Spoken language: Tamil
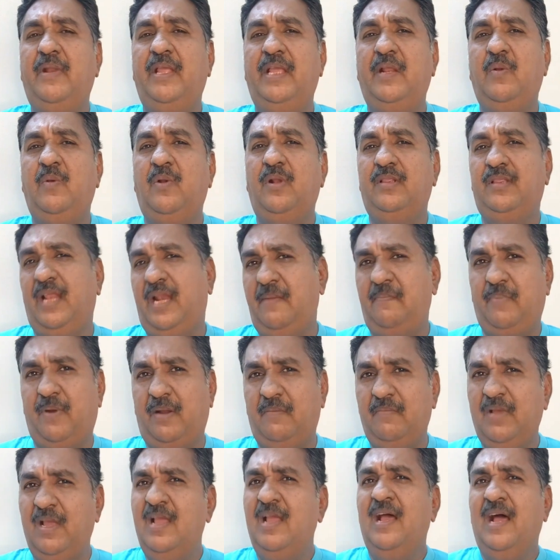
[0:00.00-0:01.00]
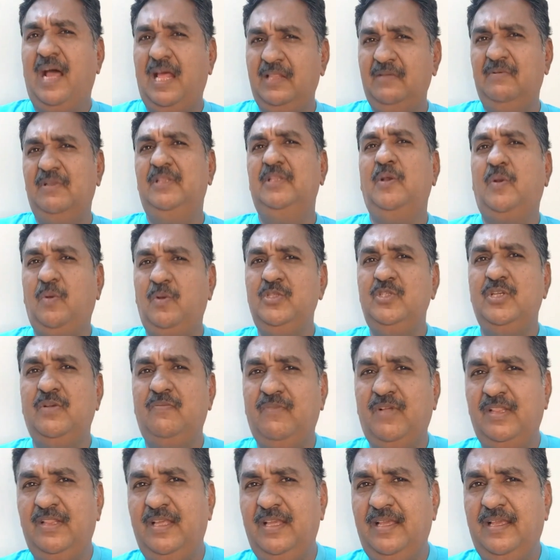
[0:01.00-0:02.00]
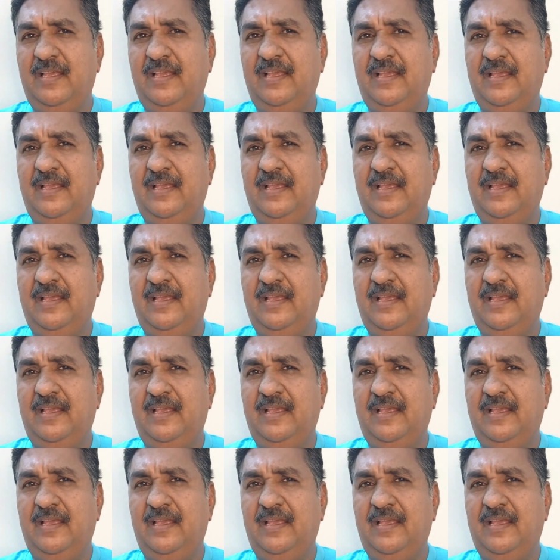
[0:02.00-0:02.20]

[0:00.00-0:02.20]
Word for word: அப்படிங்கிற ஒரு திரைப்படம் அது வந்து கொஞ்சம் வந்து